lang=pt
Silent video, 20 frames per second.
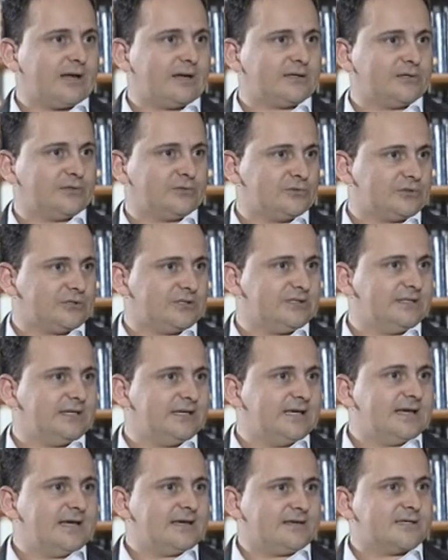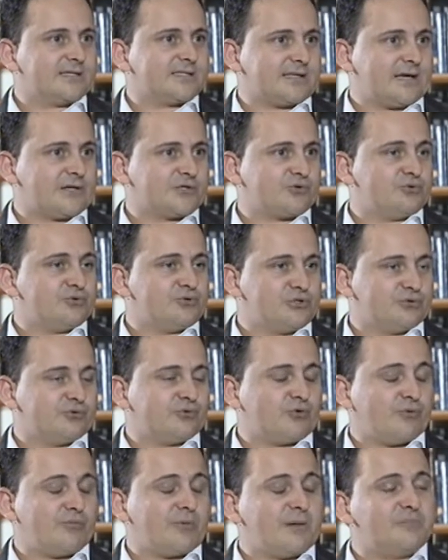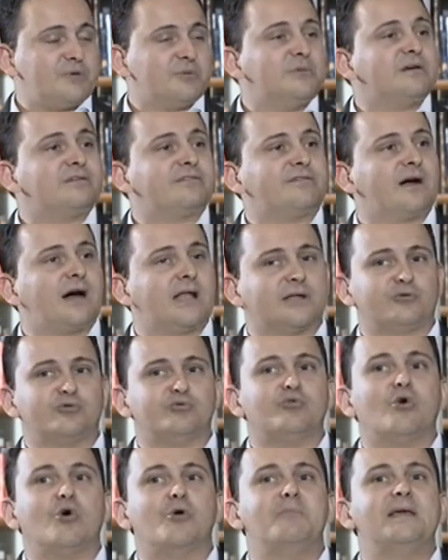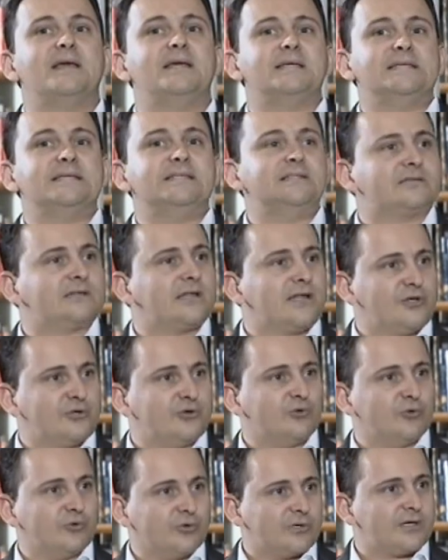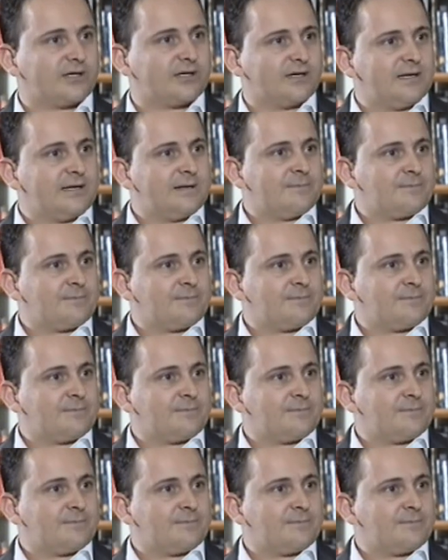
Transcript: aquilo que, que está escondido, como a Bíblia fala, do homem interior.